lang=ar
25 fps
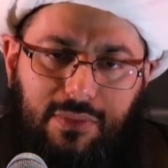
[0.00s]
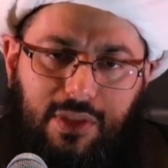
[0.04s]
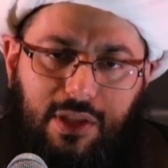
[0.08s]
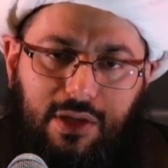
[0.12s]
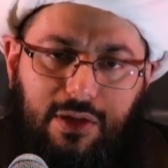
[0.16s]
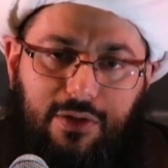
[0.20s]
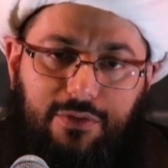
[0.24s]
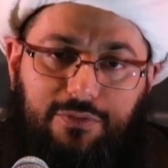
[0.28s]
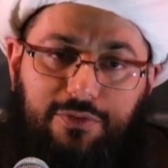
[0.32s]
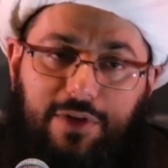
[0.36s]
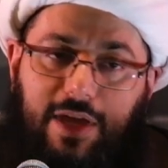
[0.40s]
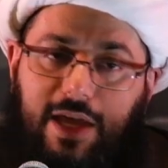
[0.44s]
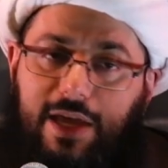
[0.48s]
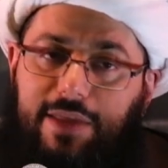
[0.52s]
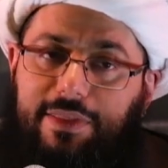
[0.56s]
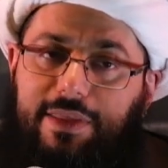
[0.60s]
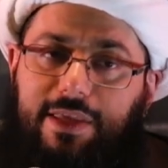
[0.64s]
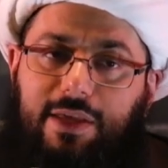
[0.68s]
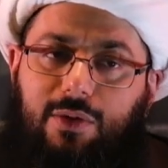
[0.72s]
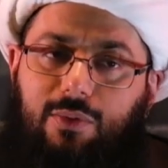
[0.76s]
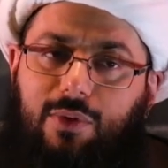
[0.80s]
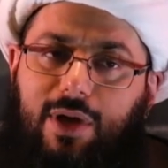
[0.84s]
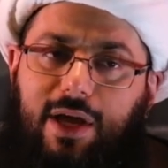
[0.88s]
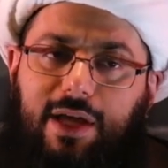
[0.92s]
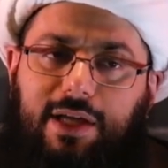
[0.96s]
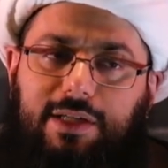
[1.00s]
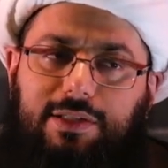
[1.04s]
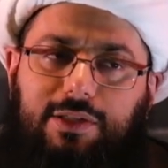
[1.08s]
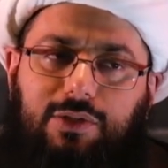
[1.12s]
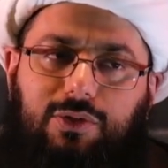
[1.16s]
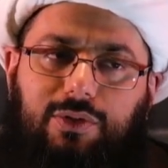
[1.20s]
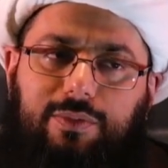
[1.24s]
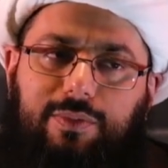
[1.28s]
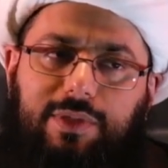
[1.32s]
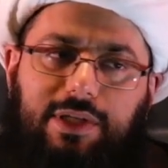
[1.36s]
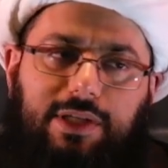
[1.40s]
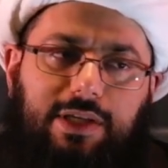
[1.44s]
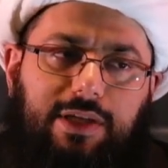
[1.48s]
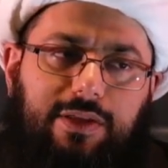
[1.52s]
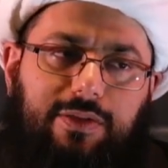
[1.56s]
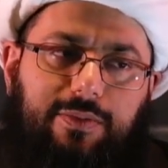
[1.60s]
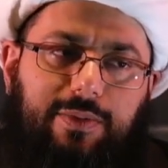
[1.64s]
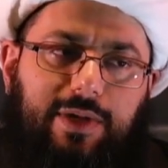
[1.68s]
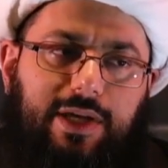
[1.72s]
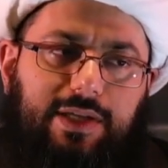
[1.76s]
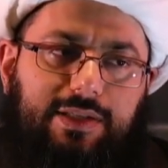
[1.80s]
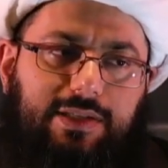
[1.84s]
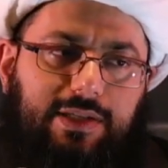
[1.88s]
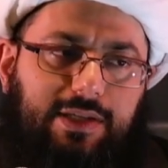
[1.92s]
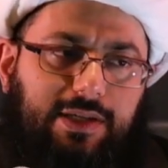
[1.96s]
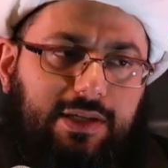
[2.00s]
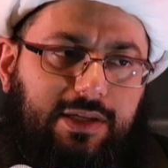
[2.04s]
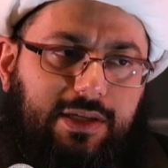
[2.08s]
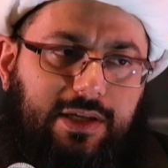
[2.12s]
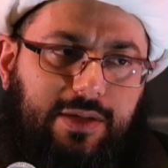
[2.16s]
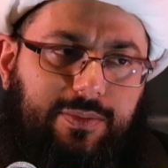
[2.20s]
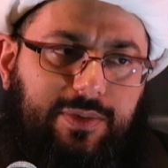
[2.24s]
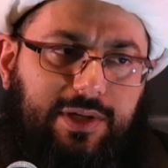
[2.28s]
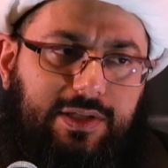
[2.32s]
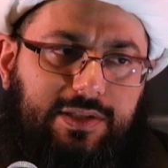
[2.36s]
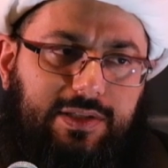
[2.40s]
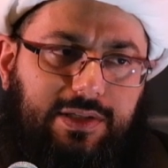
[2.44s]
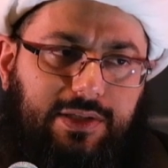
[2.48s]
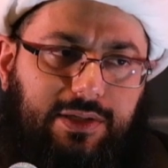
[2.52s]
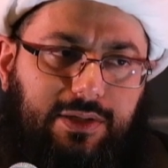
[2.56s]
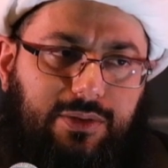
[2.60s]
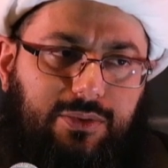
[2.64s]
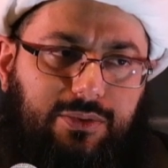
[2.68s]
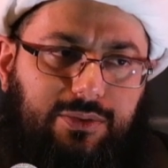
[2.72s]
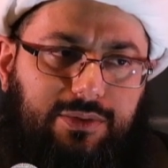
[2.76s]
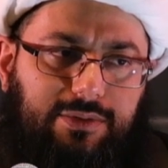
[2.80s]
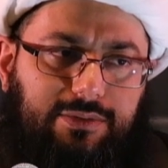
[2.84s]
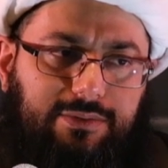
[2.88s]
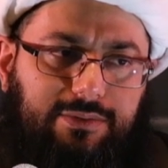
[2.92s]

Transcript: فهذه واحده من كذباته كما ترون